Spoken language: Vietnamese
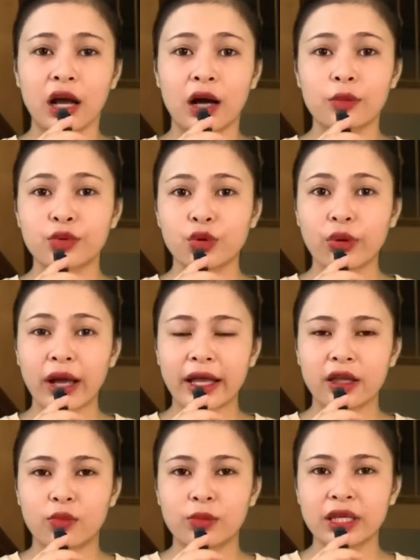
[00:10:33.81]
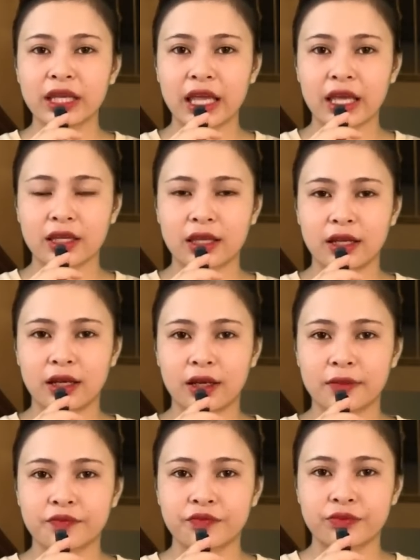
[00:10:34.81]
Ông chú hai ổng mới nghe gì nè:
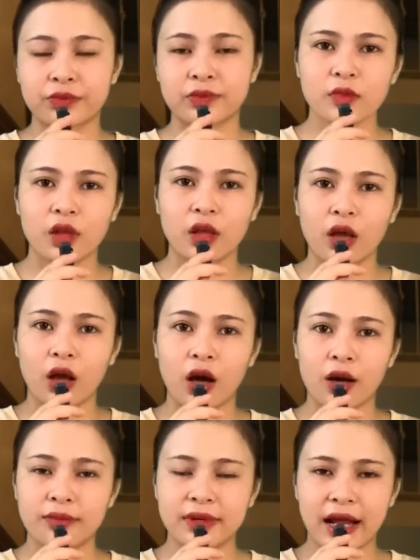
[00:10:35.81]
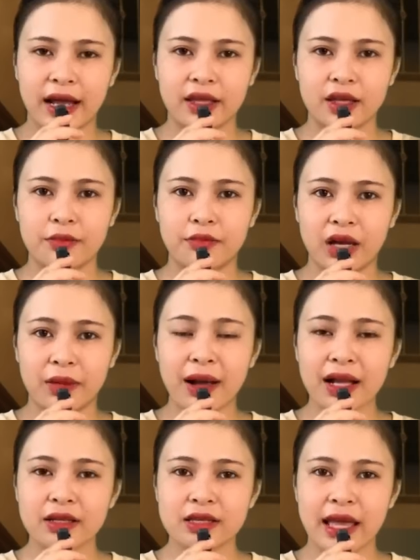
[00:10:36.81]
hôm rày mày
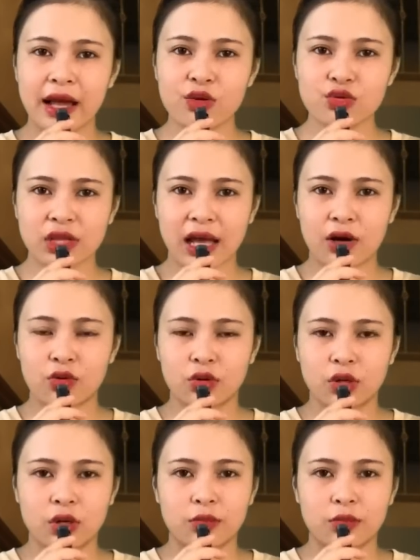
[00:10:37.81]
bắt cháu tao,